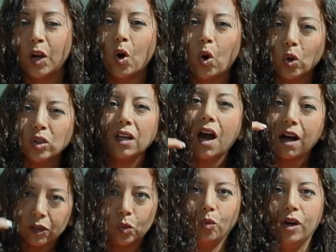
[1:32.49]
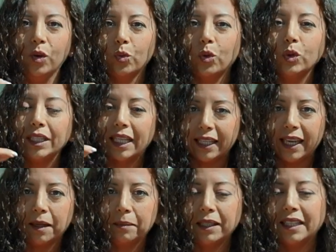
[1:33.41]
خد خطوه وكن
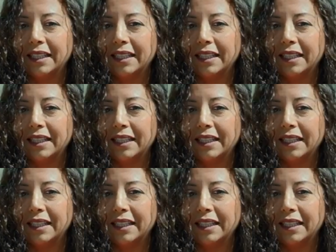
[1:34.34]
ايجابي